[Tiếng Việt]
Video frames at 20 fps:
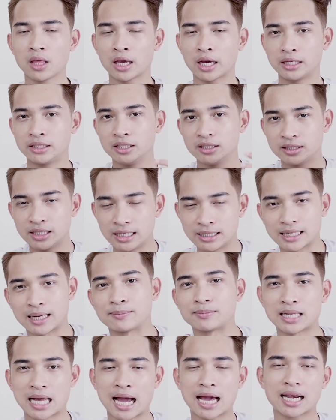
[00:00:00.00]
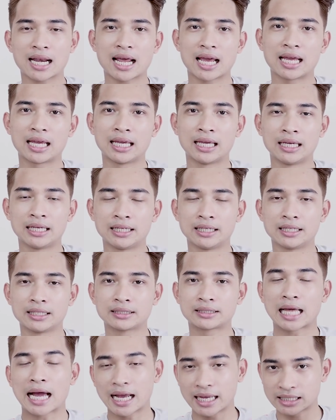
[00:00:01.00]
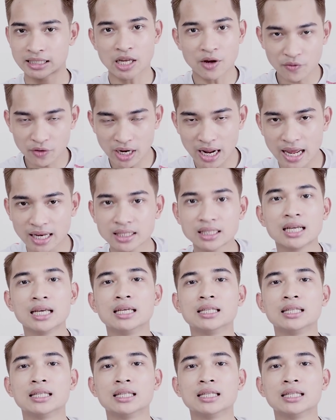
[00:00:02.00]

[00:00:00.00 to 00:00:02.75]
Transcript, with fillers: cái chương trình giảm giá này tại 7S